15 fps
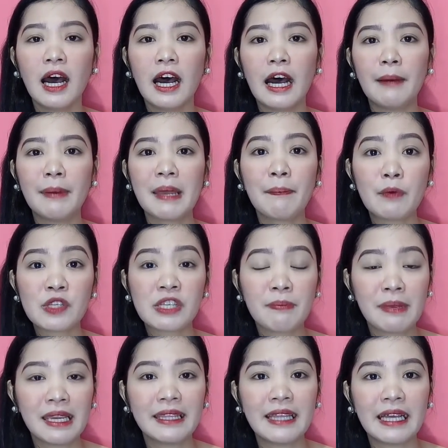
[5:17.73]
uh, may
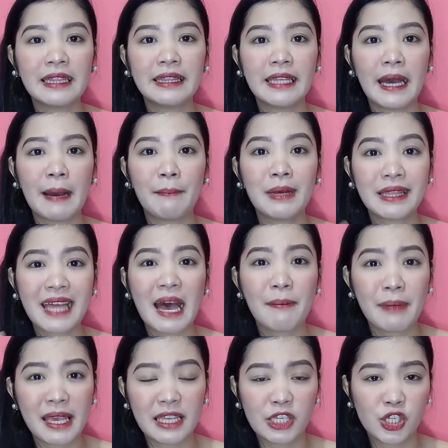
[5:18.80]
posibilidad na
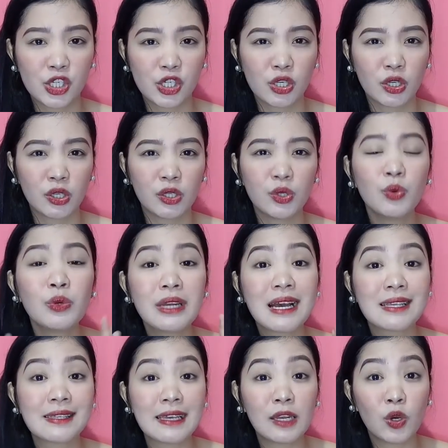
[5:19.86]
ma-damage yung
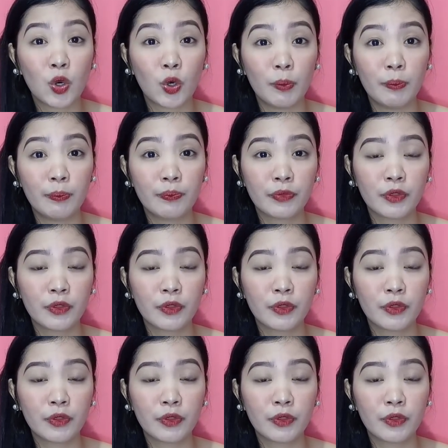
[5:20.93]
nasa loob